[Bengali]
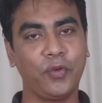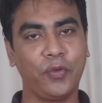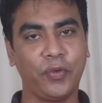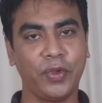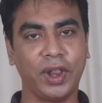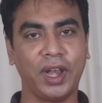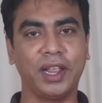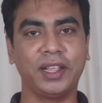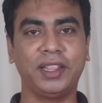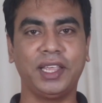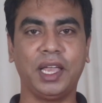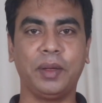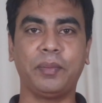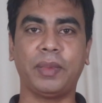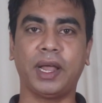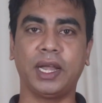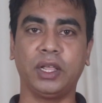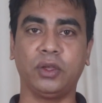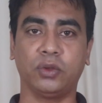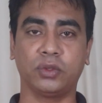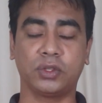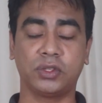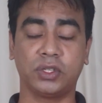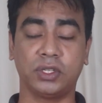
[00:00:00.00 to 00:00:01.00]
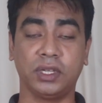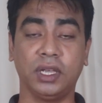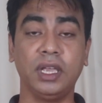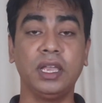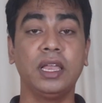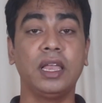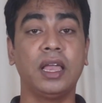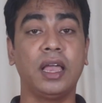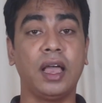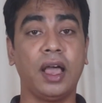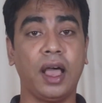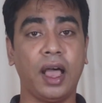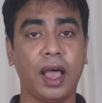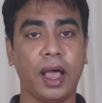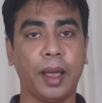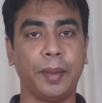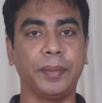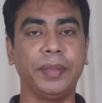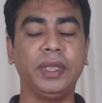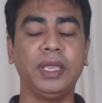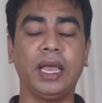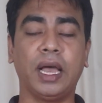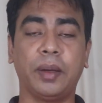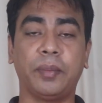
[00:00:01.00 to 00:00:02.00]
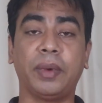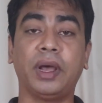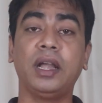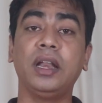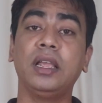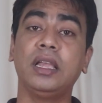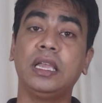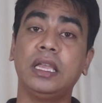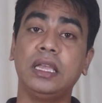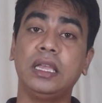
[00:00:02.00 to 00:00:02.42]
ফেলে দেওয়া মানে হচ্ছে আমি আমার